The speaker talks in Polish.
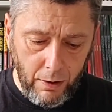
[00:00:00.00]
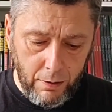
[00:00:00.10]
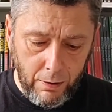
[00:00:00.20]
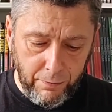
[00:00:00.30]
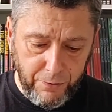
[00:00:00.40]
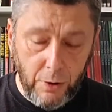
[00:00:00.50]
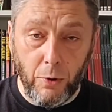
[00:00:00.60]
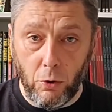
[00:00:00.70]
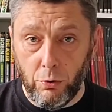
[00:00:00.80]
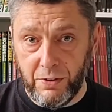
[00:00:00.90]
E, w tym
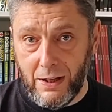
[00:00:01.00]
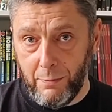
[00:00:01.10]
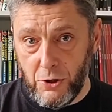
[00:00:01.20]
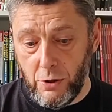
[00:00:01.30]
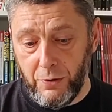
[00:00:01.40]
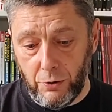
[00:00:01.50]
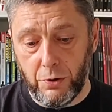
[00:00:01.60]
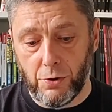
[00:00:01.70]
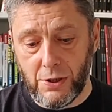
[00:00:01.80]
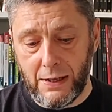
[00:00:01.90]
roku wydamy
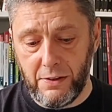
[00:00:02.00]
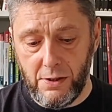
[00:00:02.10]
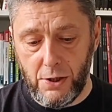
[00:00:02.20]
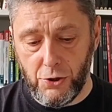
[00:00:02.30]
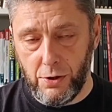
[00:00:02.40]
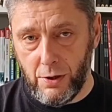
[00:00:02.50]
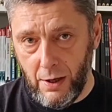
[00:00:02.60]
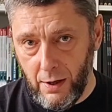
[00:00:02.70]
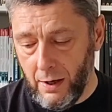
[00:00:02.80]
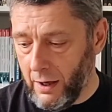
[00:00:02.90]
dziewiąty, ostatni zeszyt,
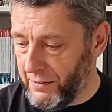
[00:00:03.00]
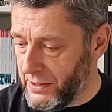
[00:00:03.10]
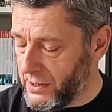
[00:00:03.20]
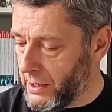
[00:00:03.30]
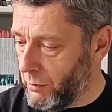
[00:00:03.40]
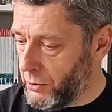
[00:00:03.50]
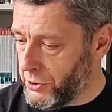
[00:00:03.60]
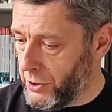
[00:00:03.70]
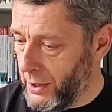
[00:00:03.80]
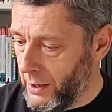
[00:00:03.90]
a więc
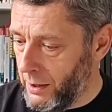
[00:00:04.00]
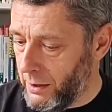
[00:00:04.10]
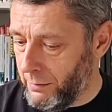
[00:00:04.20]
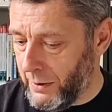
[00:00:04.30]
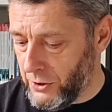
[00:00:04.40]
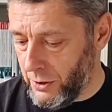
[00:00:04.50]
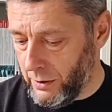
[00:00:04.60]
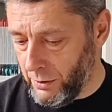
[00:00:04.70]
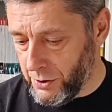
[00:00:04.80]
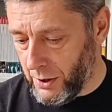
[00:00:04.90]
całość e,
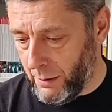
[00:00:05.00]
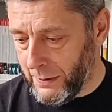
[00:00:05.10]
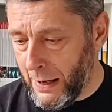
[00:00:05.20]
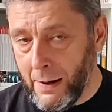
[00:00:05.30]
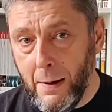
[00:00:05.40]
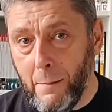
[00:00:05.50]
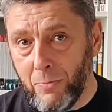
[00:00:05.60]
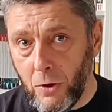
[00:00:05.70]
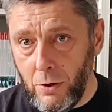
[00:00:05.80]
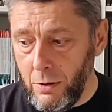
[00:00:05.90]
będzie dostępna.
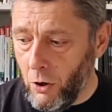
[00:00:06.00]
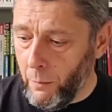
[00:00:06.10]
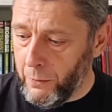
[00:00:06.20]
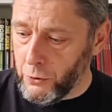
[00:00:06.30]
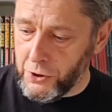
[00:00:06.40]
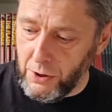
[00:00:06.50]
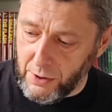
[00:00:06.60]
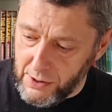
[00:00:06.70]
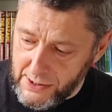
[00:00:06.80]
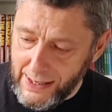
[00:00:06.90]
No i oprócz
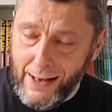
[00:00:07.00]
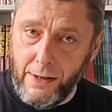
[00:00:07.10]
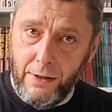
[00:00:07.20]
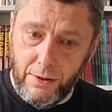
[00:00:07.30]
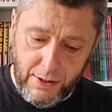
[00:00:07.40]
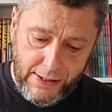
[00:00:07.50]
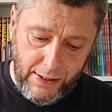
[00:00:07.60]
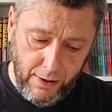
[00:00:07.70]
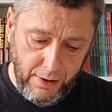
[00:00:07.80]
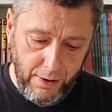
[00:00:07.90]
tych serii, tych
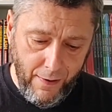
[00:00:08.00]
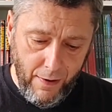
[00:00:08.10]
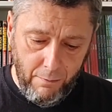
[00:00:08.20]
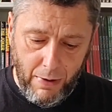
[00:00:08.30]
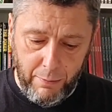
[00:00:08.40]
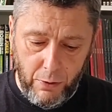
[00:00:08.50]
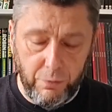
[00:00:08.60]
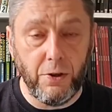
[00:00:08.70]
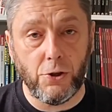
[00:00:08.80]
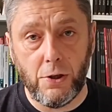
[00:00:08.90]
cykli, mamy
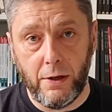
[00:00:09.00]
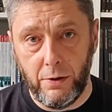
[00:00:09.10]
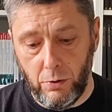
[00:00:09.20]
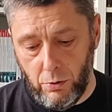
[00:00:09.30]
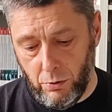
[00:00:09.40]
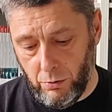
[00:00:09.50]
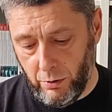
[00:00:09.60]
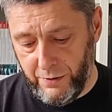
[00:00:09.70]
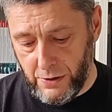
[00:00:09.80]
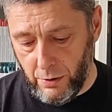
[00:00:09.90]
również na rynku
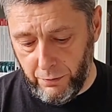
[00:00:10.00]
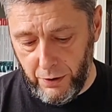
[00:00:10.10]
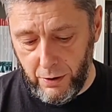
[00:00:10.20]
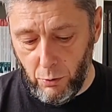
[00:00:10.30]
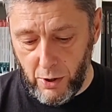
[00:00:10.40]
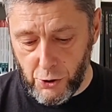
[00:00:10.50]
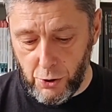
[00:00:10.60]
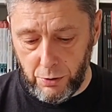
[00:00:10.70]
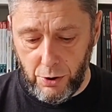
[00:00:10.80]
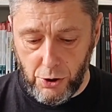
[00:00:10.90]
gwiezdnowojenne
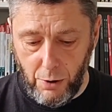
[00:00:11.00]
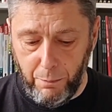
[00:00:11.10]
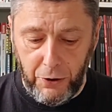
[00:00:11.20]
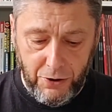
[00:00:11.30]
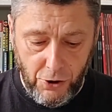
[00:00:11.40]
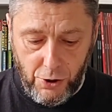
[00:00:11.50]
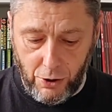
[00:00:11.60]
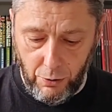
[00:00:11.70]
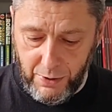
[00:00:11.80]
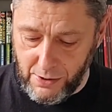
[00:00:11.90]
one-shoty, czyli pojedyncze
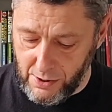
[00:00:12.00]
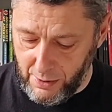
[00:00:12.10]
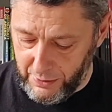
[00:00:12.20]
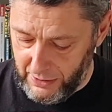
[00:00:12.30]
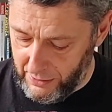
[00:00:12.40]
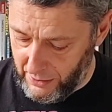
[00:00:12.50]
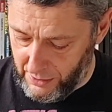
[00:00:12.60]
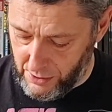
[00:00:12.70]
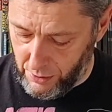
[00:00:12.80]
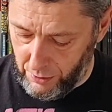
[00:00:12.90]
komiksy, zamknięte
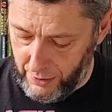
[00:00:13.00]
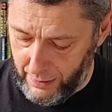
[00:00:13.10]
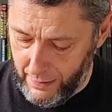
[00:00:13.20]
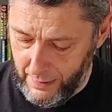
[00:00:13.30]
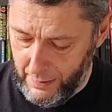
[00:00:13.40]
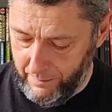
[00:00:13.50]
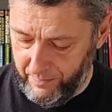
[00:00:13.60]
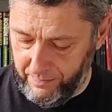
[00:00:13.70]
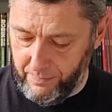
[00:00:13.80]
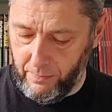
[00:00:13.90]
historie,
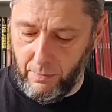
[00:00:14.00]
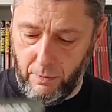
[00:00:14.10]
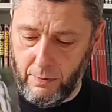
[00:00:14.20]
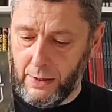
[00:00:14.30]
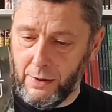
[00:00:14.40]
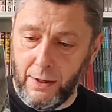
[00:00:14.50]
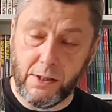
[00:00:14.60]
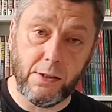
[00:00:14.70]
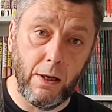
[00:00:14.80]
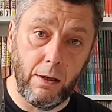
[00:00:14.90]
mm, takie
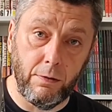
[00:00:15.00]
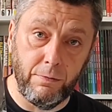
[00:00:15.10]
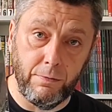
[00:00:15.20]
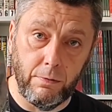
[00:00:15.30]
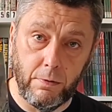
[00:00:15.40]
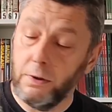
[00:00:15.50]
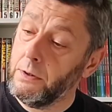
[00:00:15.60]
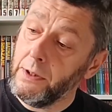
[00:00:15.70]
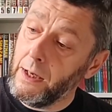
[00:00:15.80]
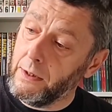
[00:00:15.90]
jak, Star,
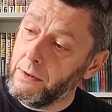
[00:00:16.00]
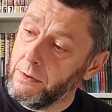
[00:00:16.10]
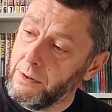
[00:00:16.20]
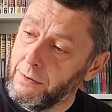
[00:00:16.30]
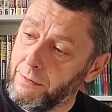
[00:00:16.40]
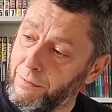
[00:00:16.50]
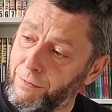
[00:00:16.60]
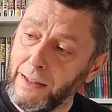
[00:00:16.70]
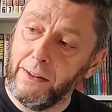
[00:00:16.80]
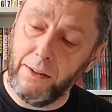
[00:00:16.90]
y, jak
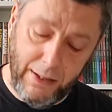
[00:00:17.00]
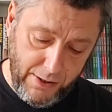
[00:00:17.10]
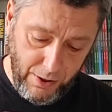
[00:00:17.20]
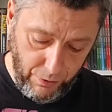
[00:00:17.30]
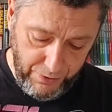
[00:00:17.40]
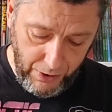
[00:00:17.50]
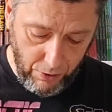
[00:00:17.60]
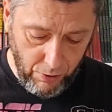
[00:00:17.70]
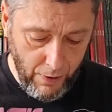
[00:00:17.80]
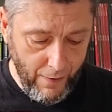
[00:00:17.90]
Wader na
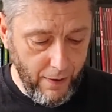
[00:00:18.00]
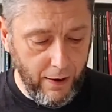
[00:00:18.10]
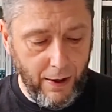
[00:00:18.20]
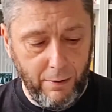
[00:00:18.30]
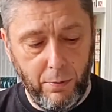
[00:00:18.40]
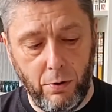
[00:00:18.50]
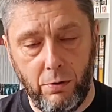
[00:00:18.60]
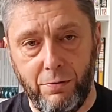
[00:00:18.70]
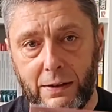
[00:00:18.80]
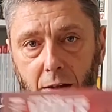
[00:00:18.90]
celowniku
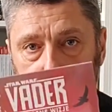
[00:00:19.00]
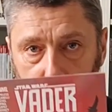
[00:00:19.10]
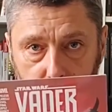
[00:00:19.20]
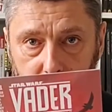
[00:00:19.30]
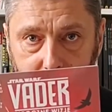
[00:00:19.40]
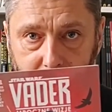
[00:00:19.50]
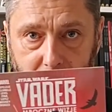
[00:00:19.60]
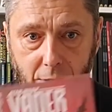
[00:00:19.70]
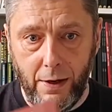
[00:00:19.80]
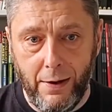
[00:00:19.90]
albo Wader Mroczne
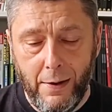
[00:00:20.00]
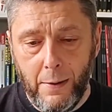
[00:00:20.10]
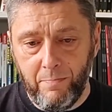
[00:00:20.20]
Wizje.